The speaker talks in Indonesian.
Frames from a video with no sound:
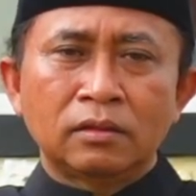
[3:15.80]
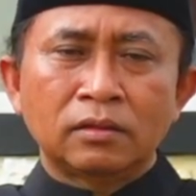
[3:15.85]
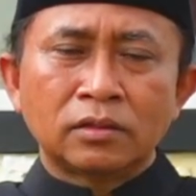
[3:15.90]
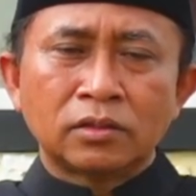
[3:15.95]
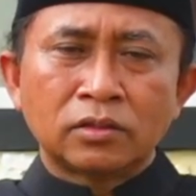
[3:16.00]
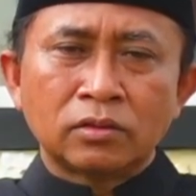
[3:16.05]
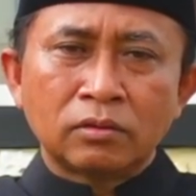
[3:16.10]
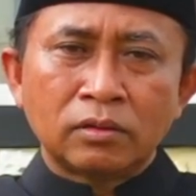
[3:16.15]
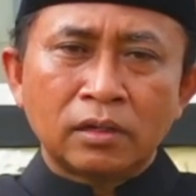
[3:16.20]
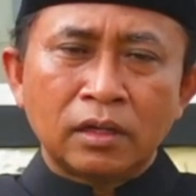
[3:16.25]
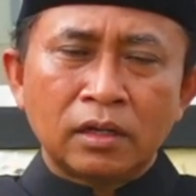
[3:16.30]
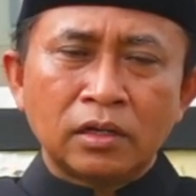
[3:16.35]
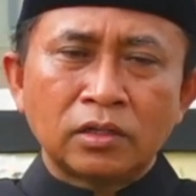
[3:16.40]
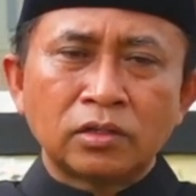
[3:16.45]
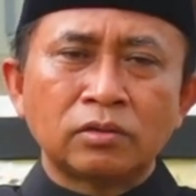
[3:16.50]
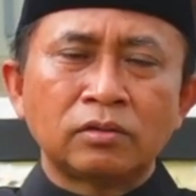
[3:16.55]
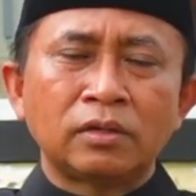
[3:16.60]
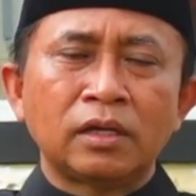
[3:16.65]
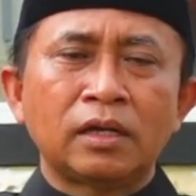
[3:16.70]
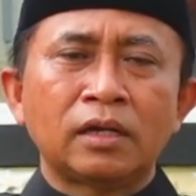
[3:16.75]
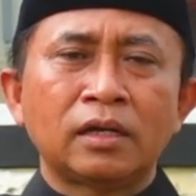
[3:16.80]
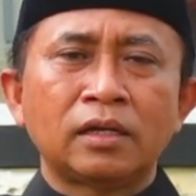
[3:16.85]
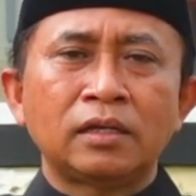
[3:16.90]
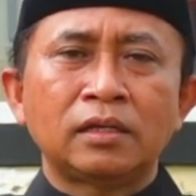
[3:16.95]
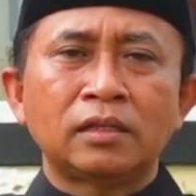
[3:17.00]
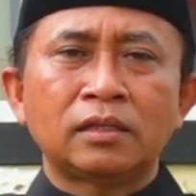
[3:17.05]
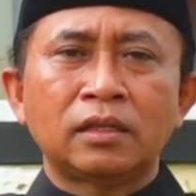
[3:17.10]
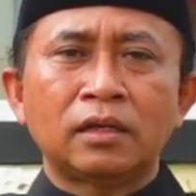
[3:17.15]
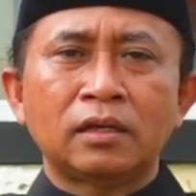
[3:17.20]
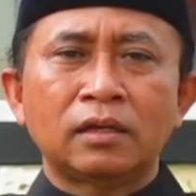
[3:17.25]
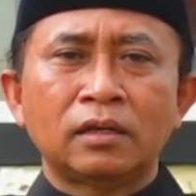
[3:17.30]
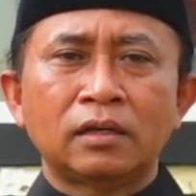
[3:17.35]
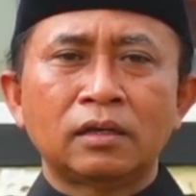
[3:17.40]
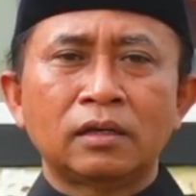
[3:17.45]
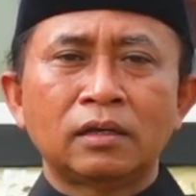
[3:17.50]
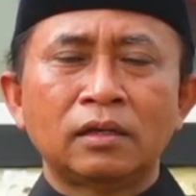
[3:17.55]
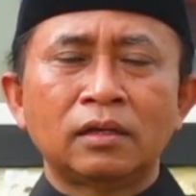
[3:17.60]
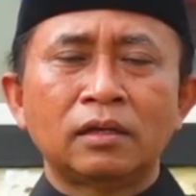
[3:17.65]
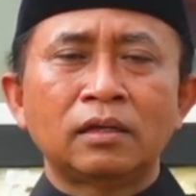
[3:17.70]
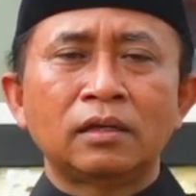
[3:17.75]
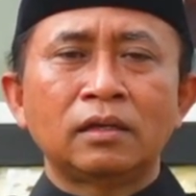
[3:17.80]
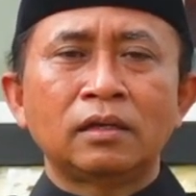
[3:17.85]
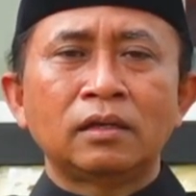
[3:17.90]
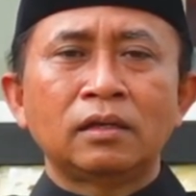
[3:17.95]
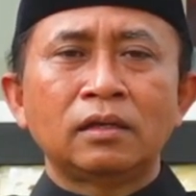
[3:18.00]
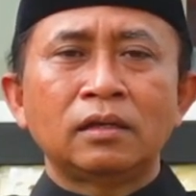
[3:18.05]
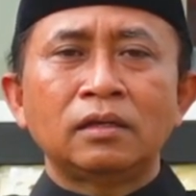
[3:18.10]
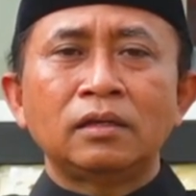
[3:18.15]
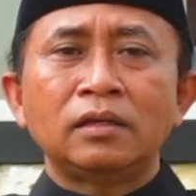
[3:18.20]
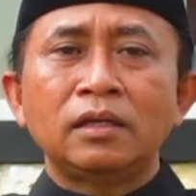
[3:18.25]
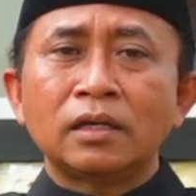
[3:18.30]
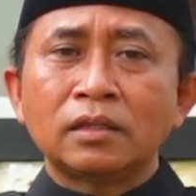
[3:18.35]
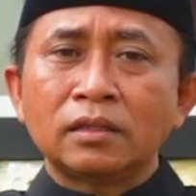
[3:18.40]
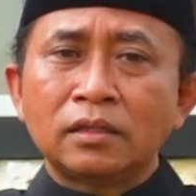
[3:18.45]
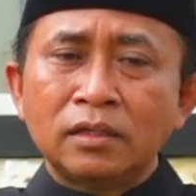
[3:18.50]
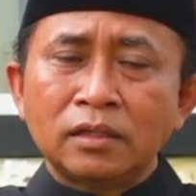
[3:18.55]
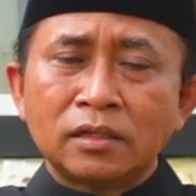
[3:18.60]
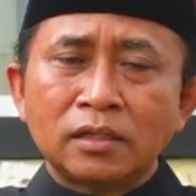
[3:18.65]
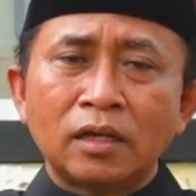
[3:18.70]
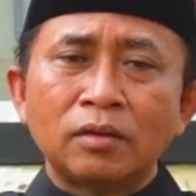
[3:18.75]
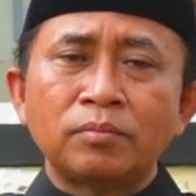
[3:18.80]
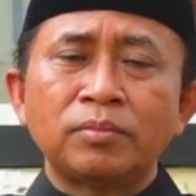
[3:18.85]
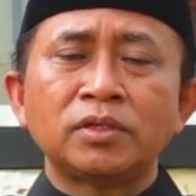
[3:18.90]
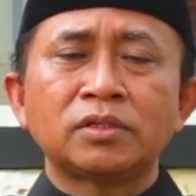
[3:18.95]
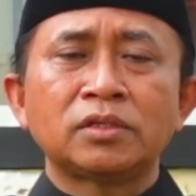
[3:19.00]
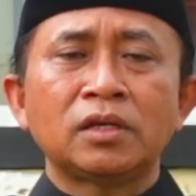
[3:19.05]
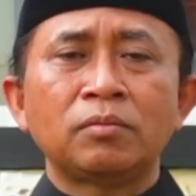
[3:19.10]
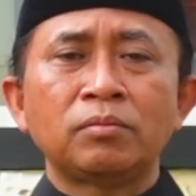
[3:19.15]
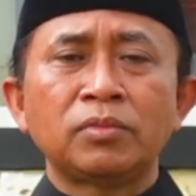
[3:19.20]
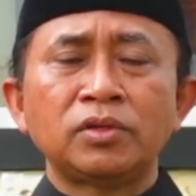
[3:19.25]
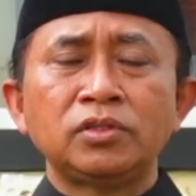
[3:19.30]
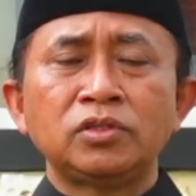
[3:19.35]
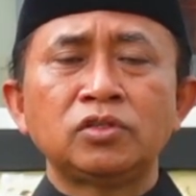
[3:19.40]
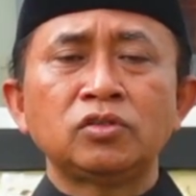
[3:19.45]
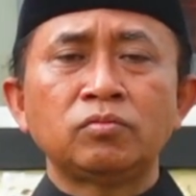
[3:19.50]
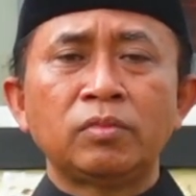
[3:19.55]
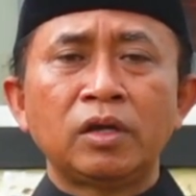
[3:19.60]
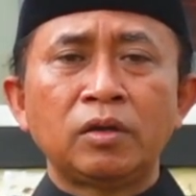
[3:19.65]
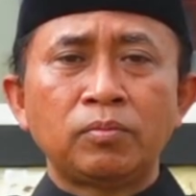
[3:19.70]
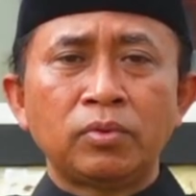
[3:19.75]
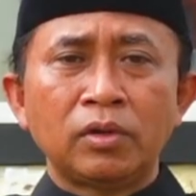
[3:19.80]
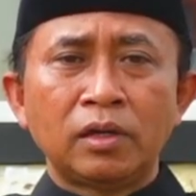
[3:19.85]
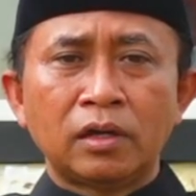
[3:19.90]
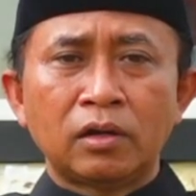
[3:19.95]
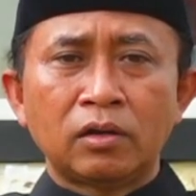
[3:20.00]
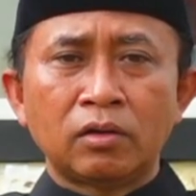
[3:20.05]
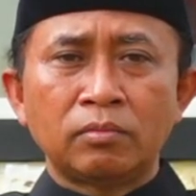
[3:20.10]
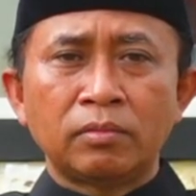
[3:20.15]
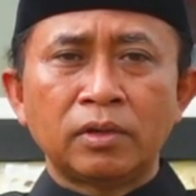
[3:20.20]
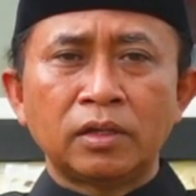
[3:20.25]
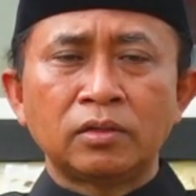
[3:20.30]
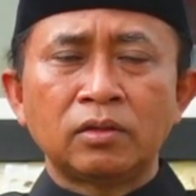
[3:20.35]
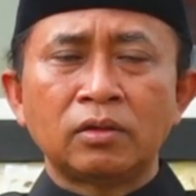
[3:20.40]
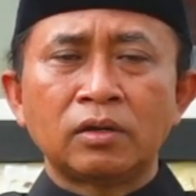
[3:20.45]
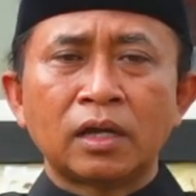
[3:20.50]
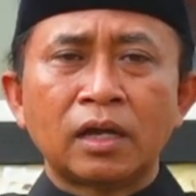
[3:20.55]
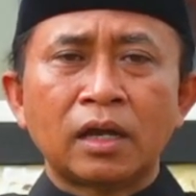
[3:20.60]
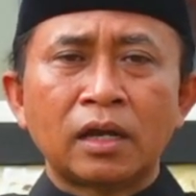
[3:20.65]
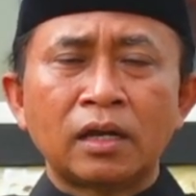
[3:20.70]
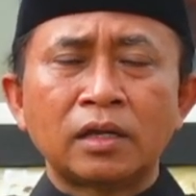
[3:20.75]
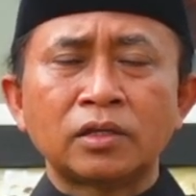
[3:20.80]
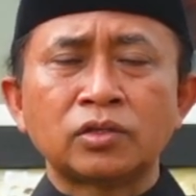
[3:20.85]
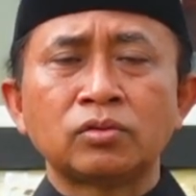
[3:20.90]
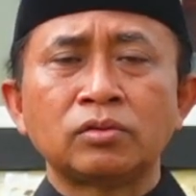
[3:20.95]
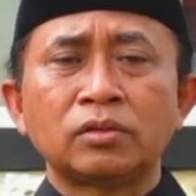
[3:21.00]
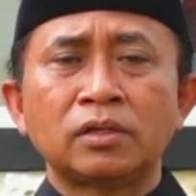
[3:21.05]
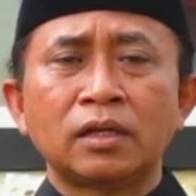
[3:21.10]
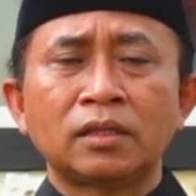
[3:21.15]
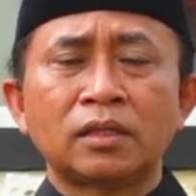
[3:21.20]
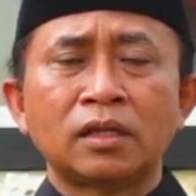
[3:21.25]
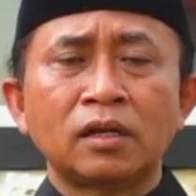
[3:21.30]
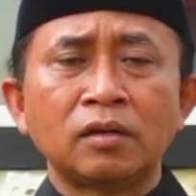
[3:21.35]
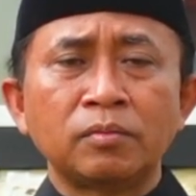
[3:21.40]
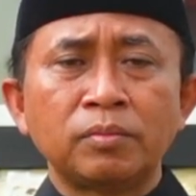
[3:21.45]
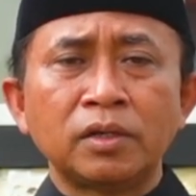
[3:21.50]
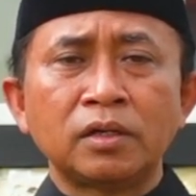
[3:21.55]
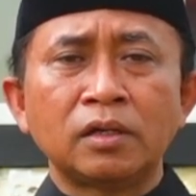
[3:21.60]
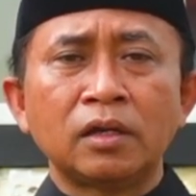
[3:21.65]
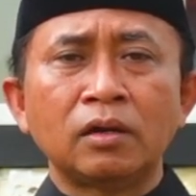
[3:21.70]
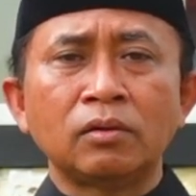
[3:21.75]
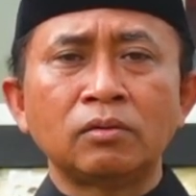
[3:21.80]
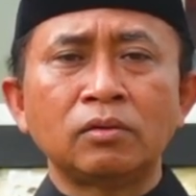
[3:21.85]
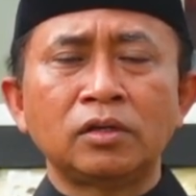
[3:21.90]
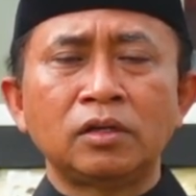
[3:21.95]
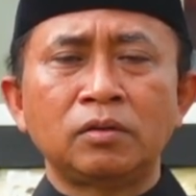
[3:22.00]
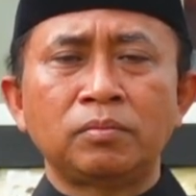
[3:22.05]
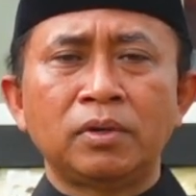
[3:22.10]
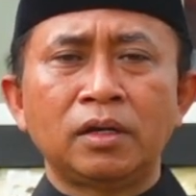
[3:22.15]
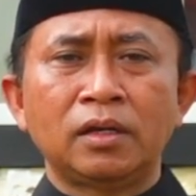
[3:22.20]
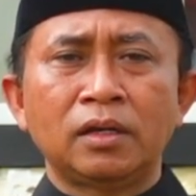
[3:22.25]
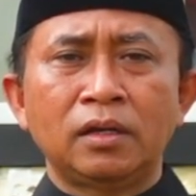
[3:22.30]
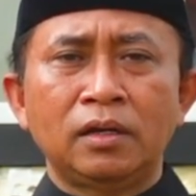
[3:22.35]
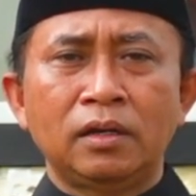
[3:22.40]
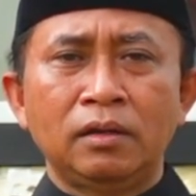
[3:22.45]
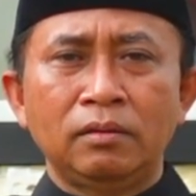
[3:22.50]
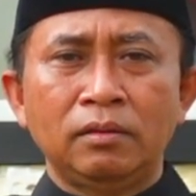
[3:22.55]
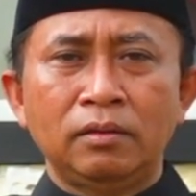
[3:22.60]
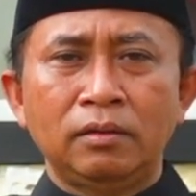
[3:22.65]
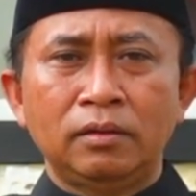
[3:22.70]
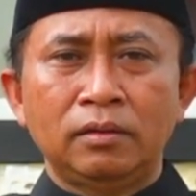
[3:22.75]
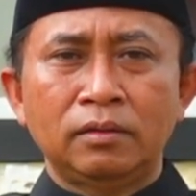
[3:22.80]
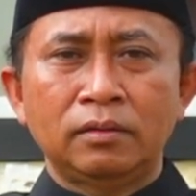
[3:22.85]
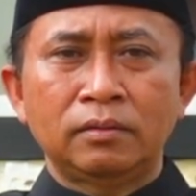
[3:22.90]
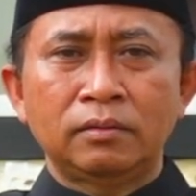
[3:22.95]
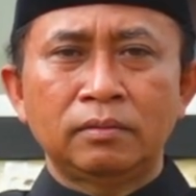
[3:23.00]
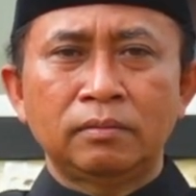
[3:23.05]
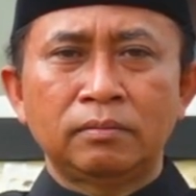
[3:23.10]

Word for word: saudara-saudara kita yang tidak bisa menjumpai bulan Ramadan karena sudah terlebih dahulu dipanggil Allah.